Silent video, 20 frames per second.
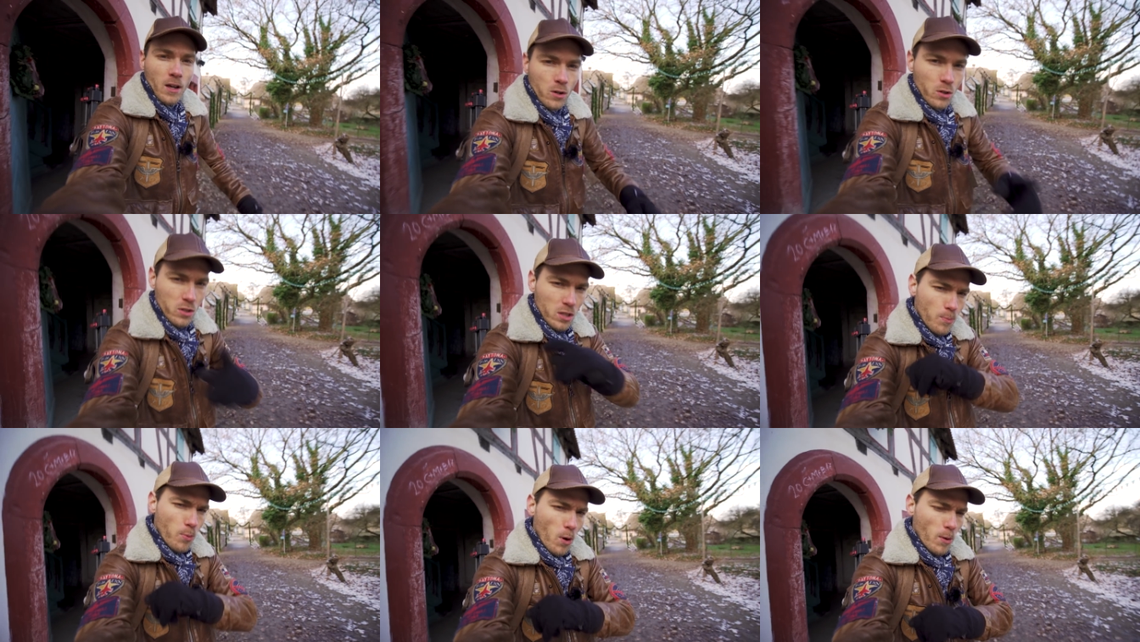
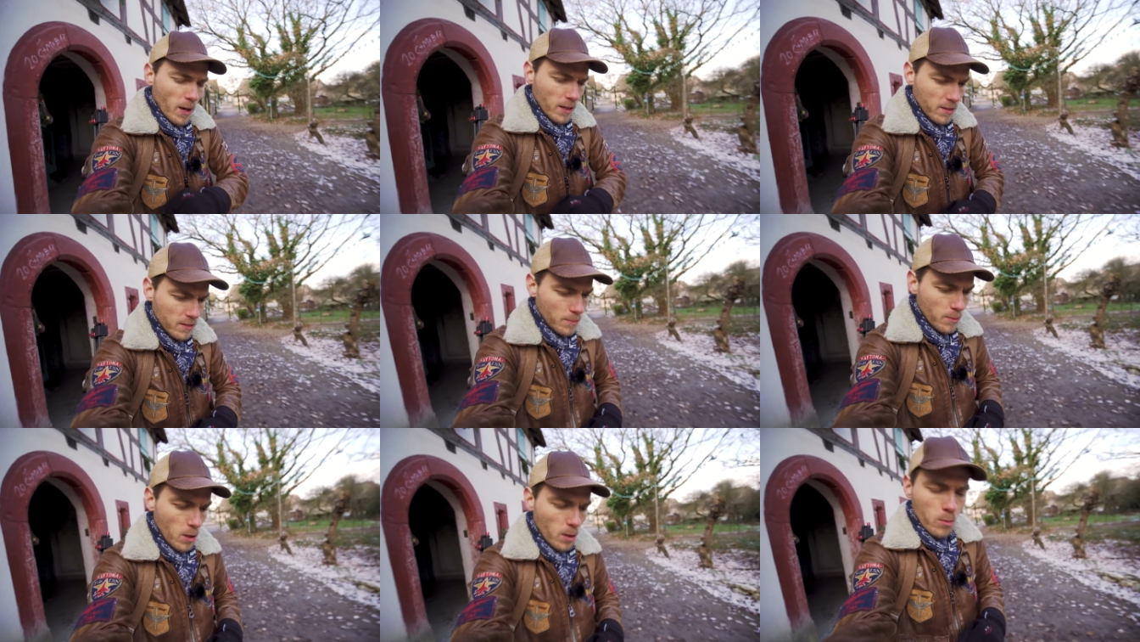Côté poids
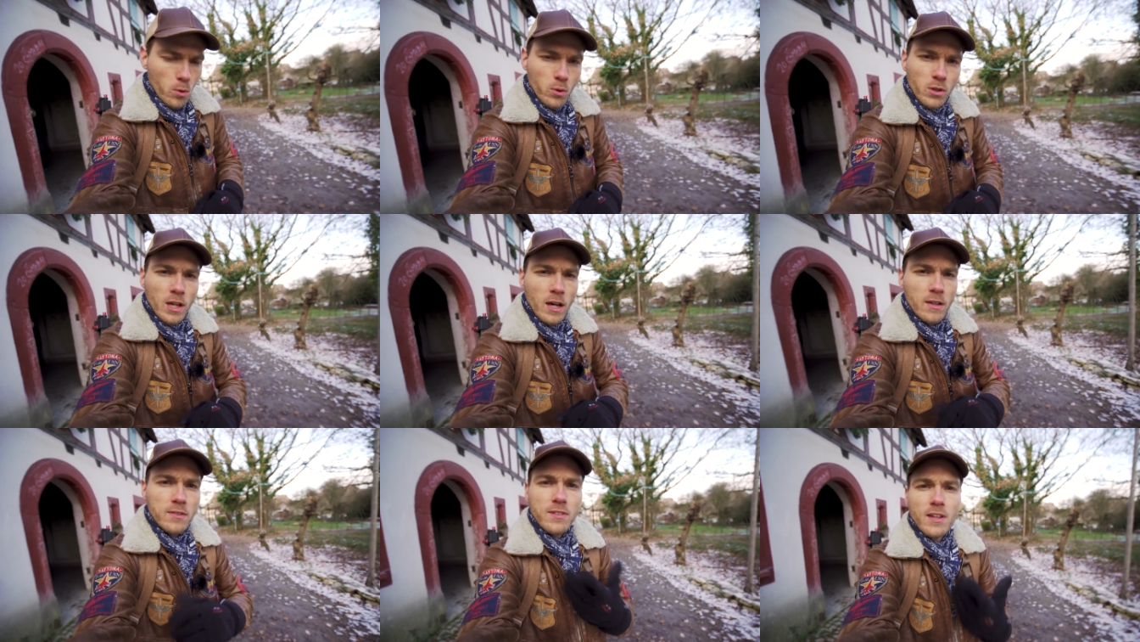maximum,
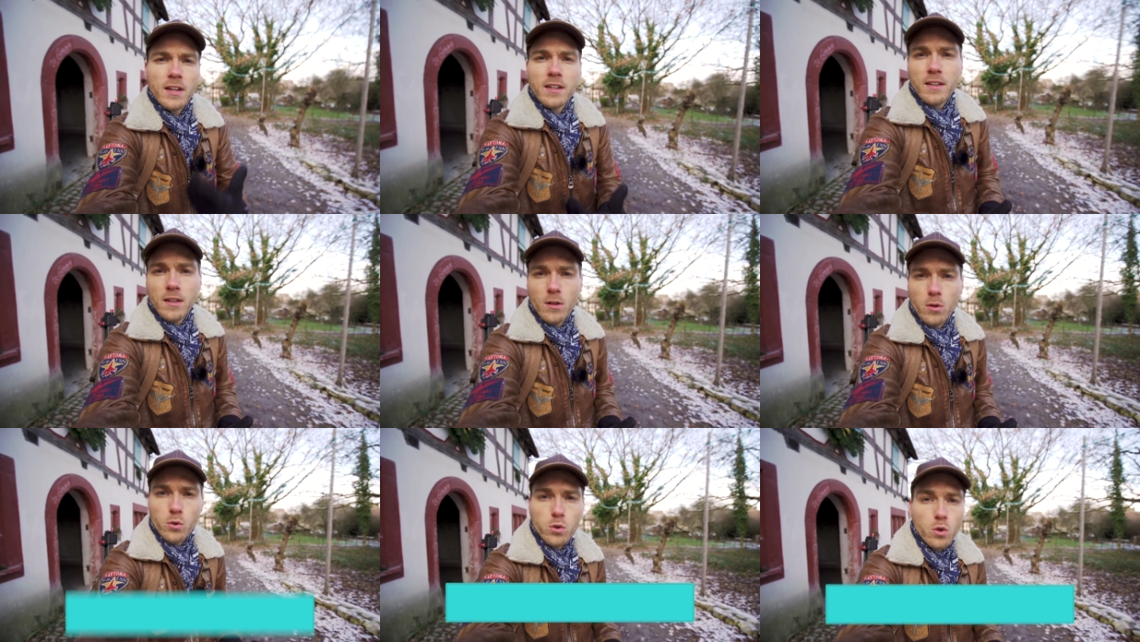on est à 5
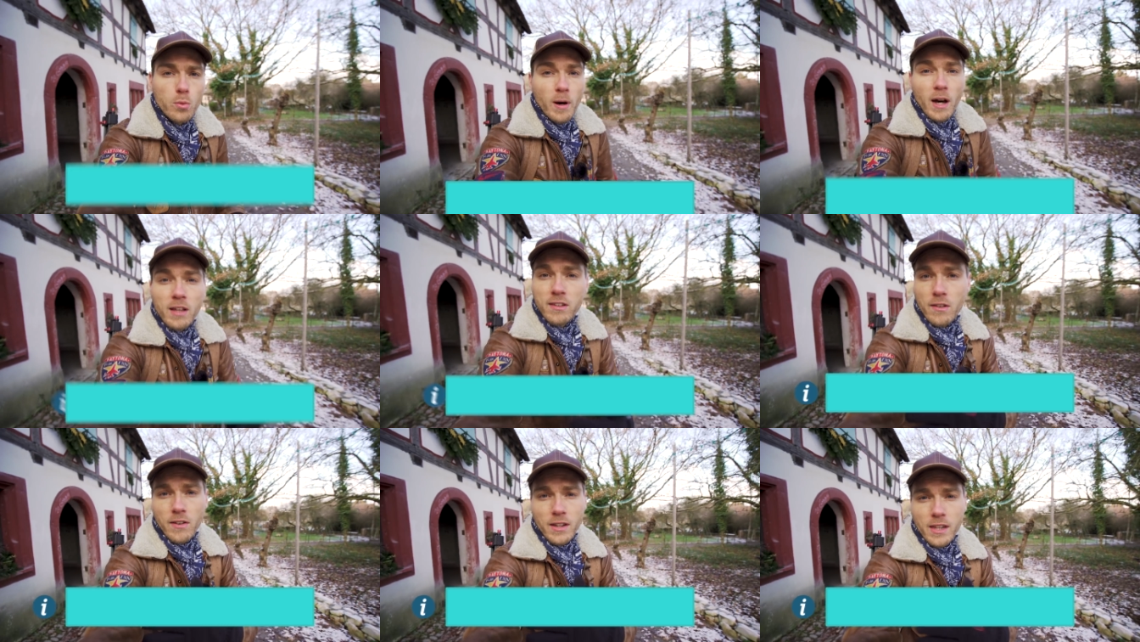kg de
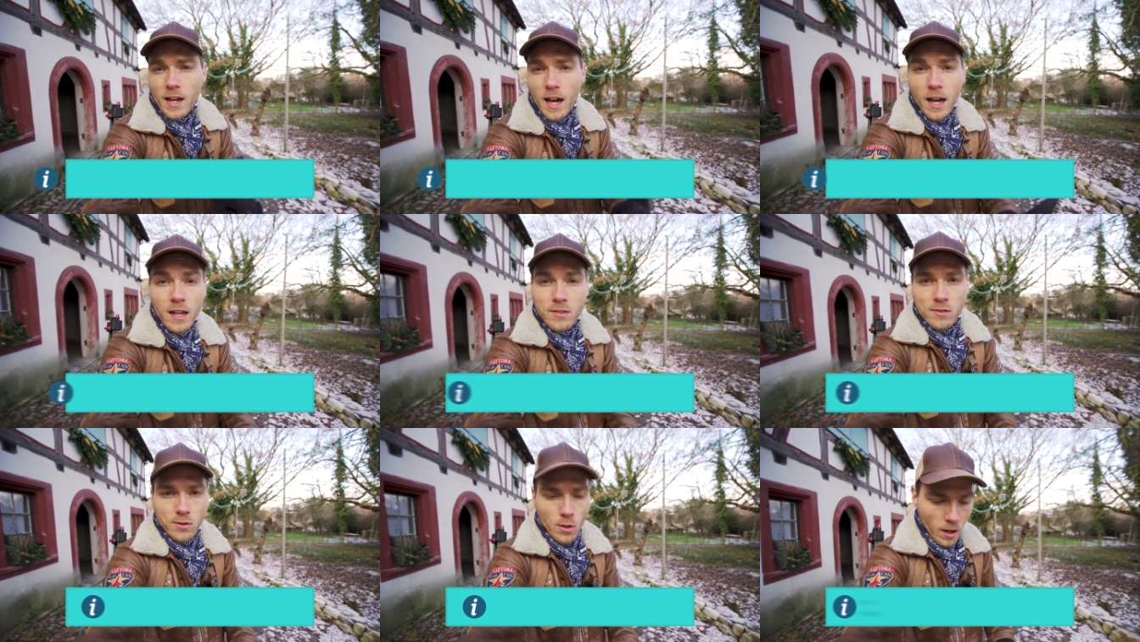base avec
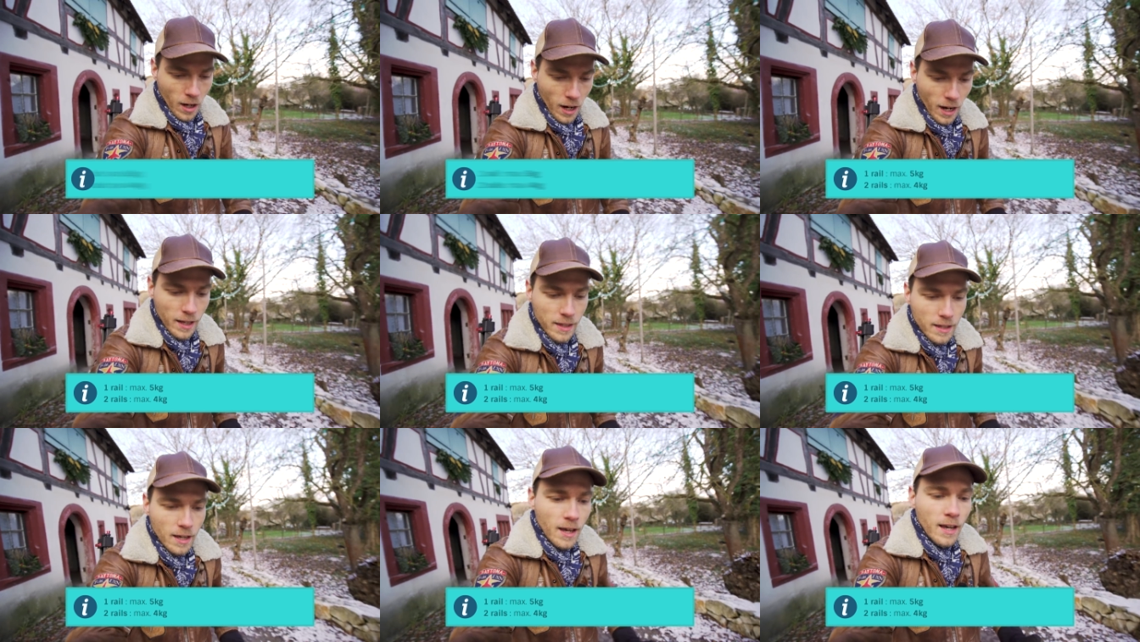un seul
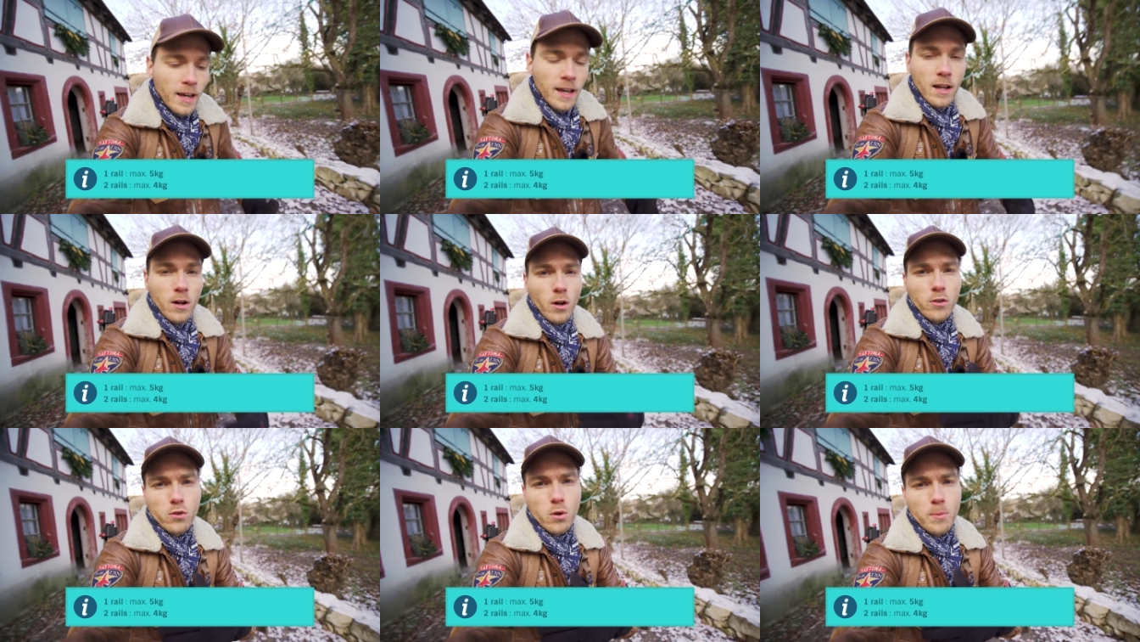rail
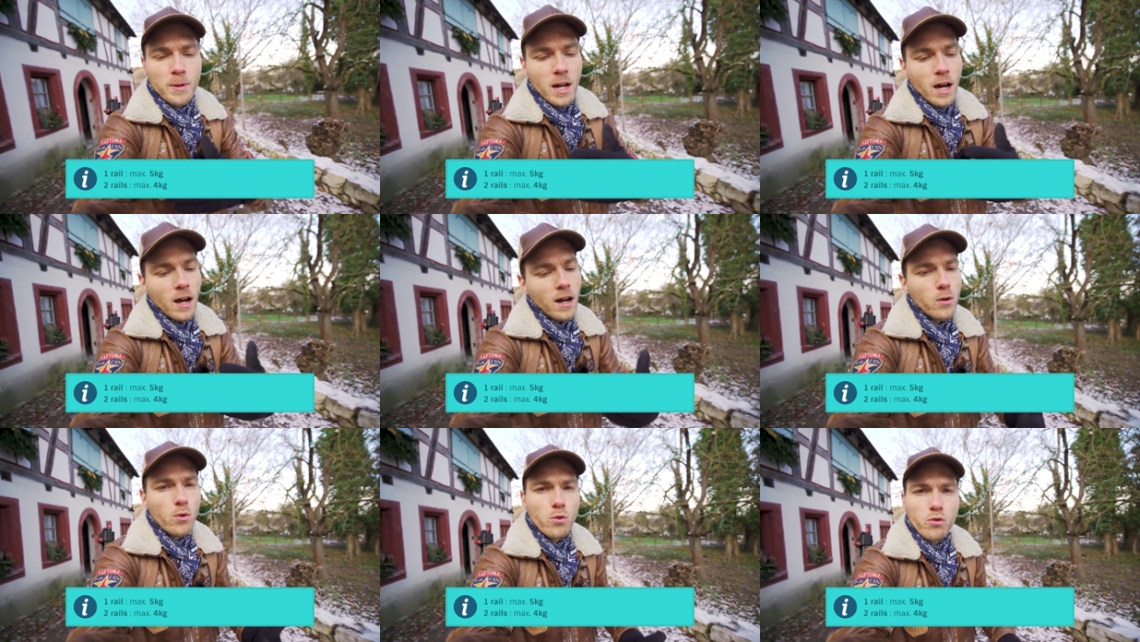et lorsqu'on met
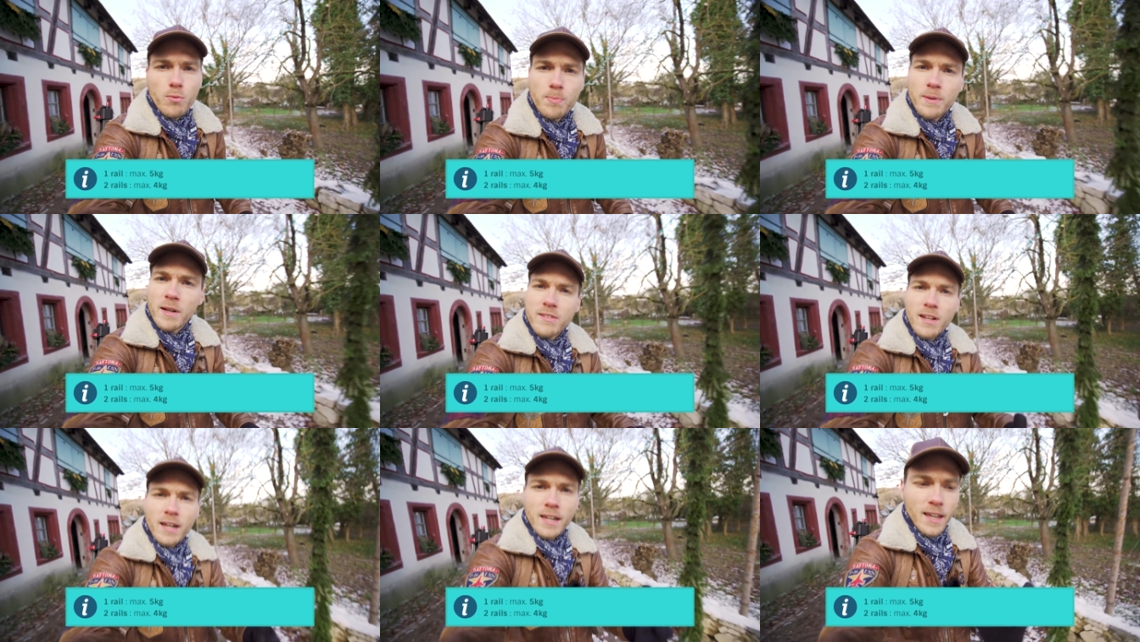la rallonge, on
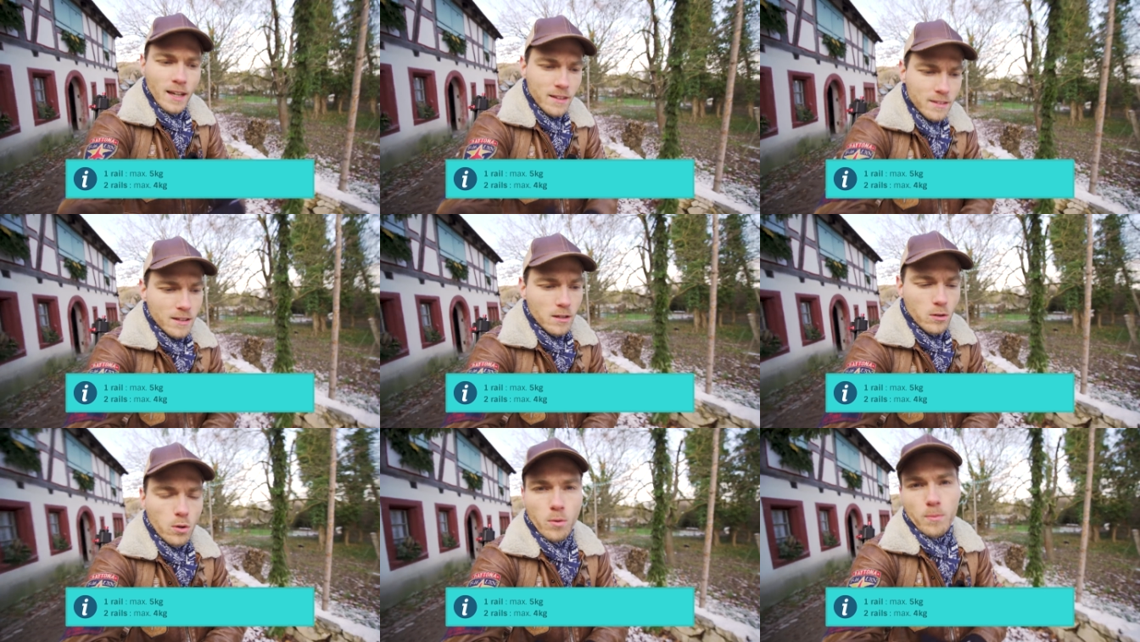passe à
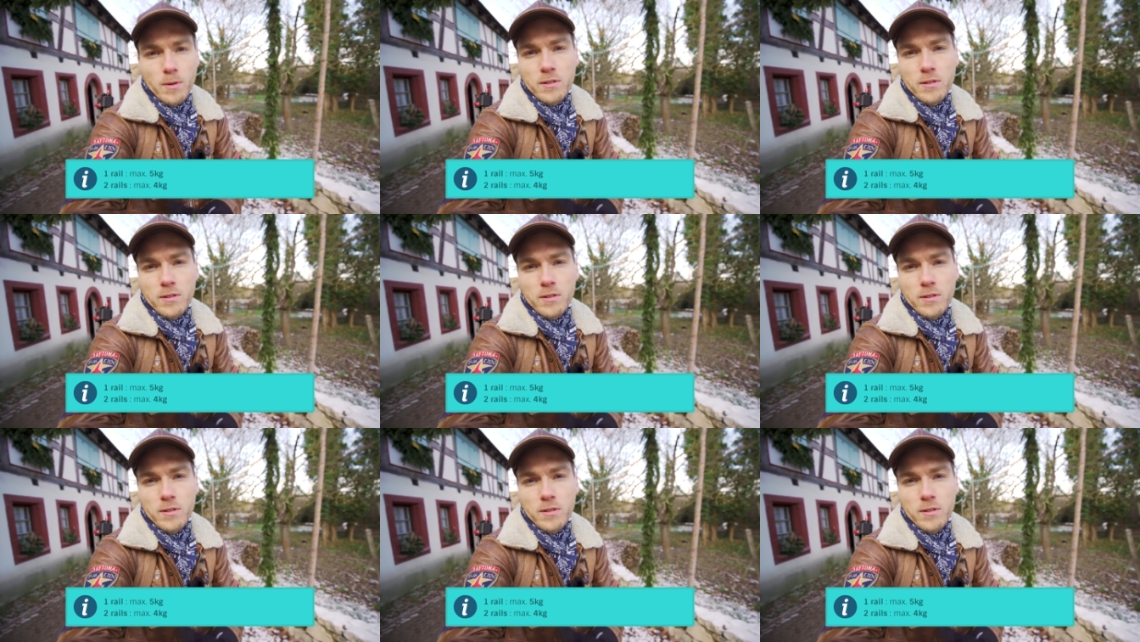4 kg,